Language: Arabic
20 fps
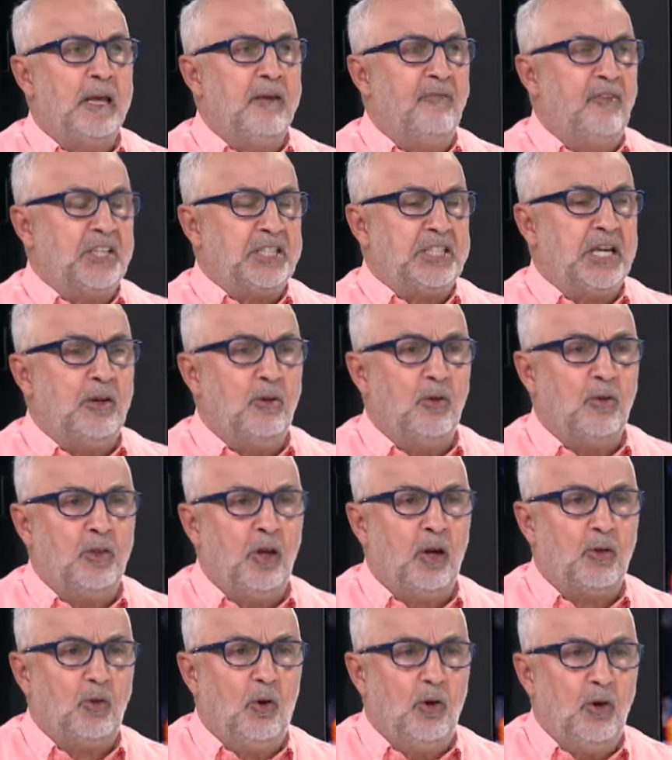كيفاش كانوا
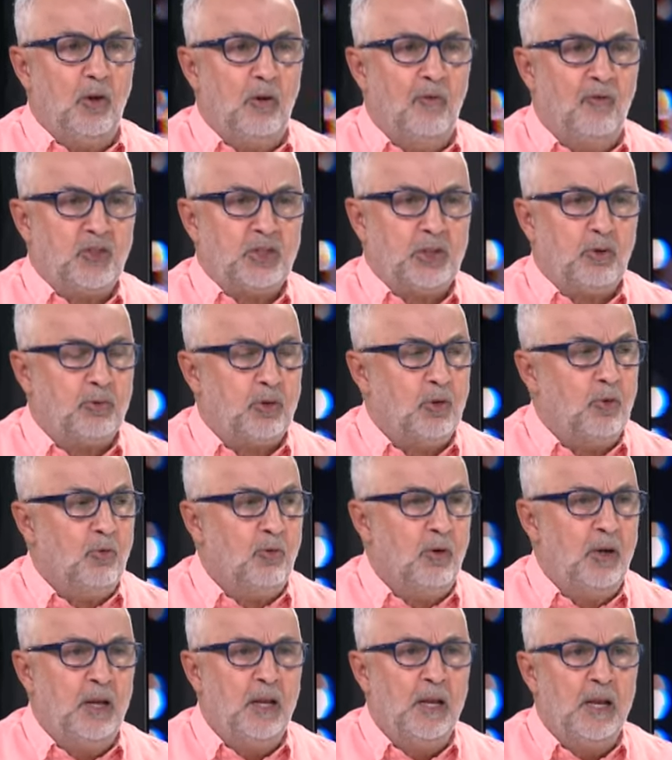يضغطوا عليهم في الشوط
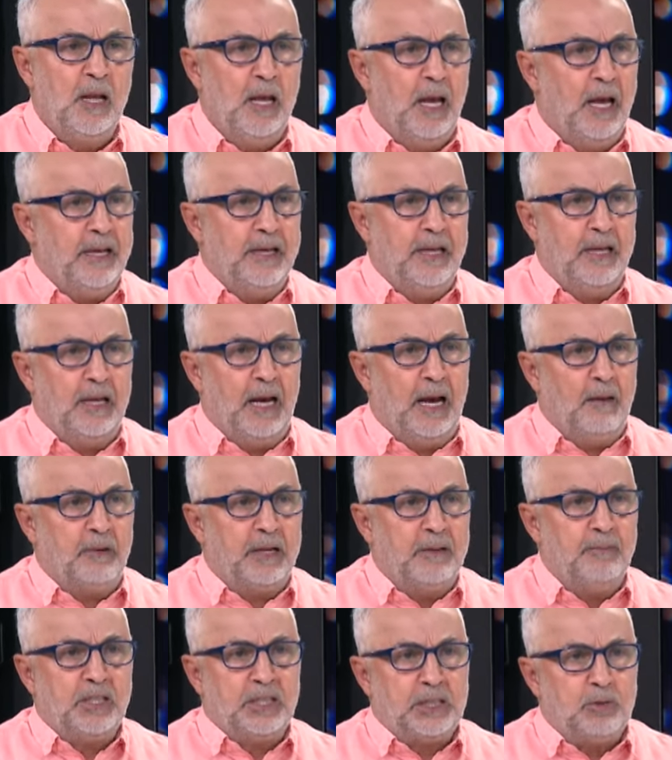الاول يعني
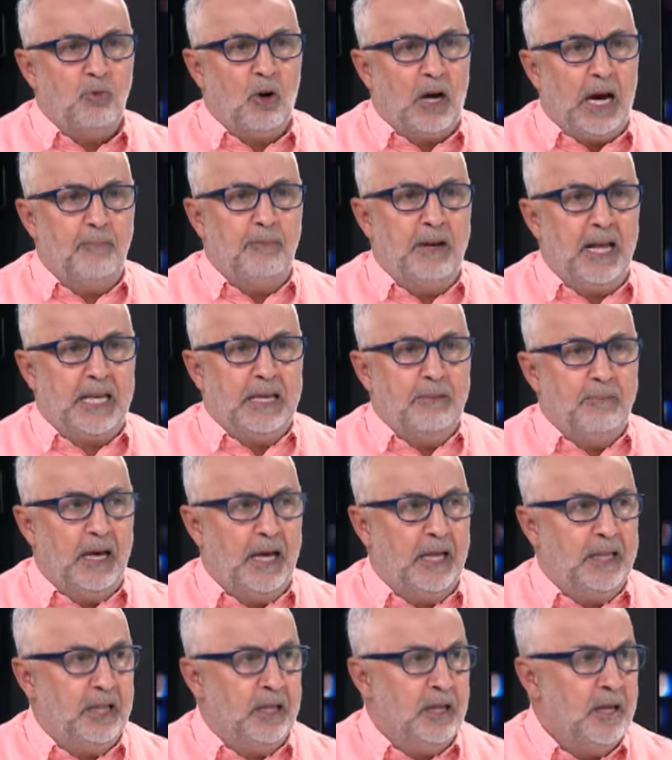عمري ما شفت مقابله
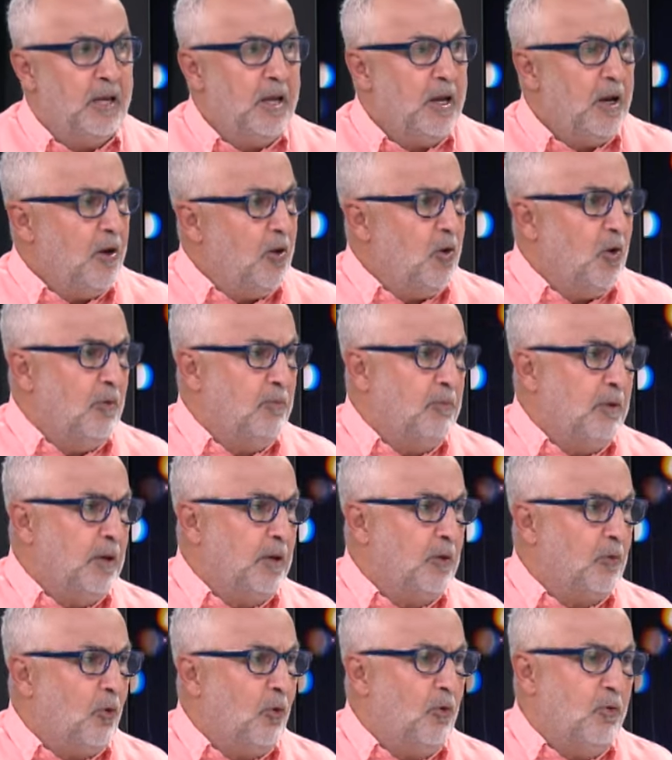كيما هذه اليوم
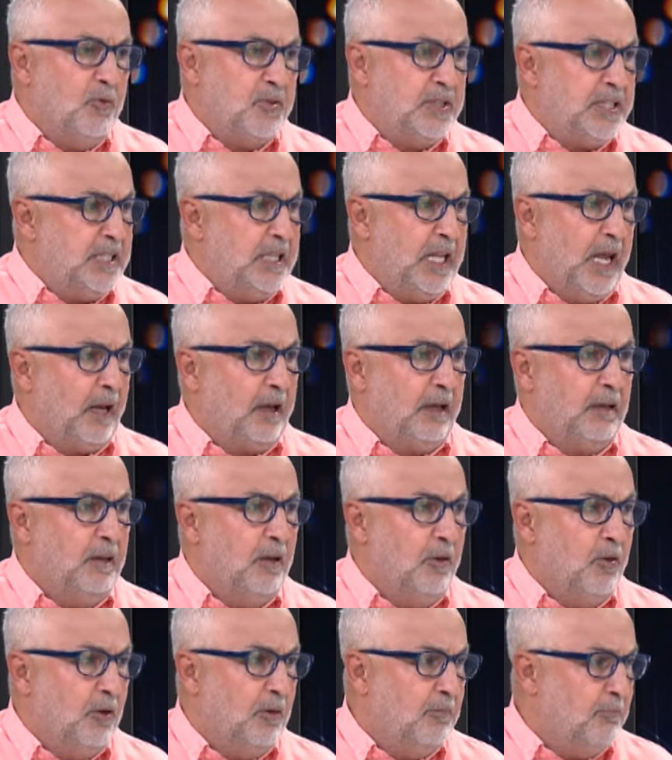نقول نزيد
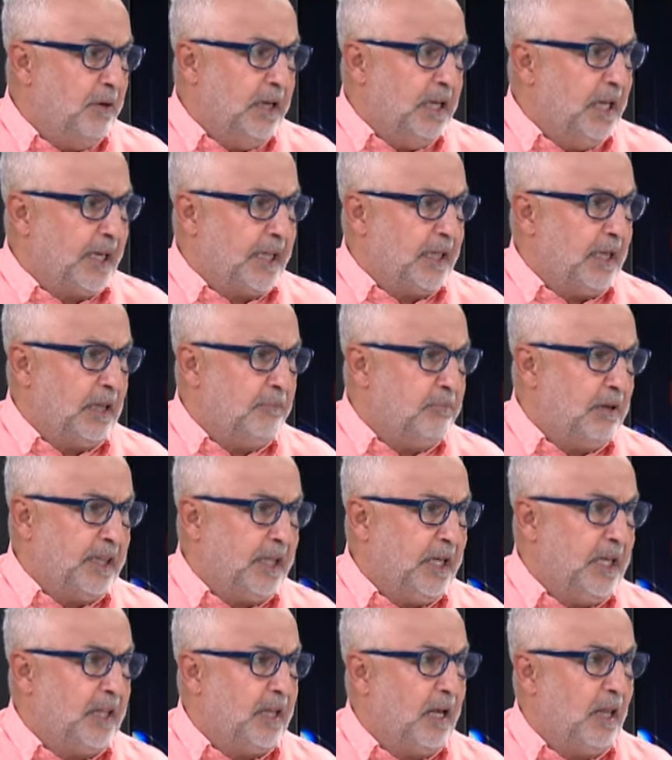ناكد اليوم باللي ريال
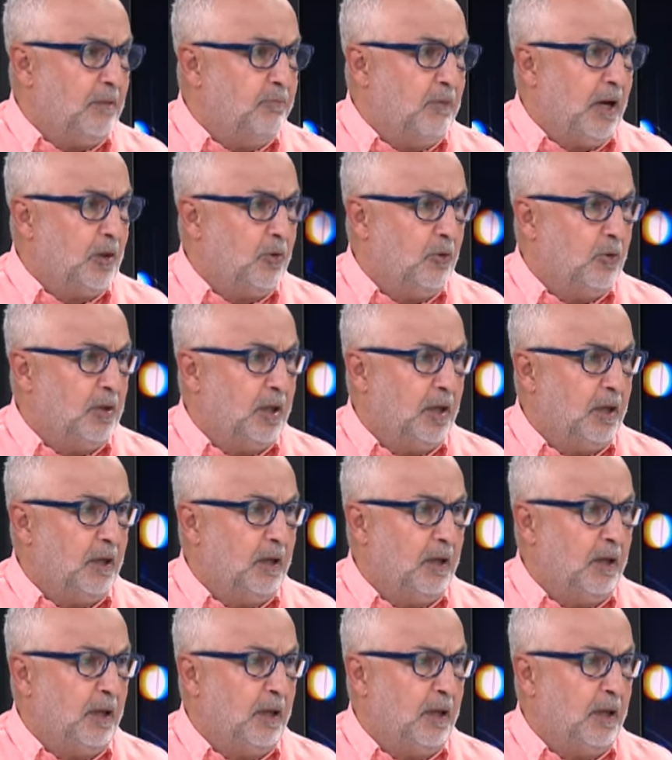مدريد كانت محظوظه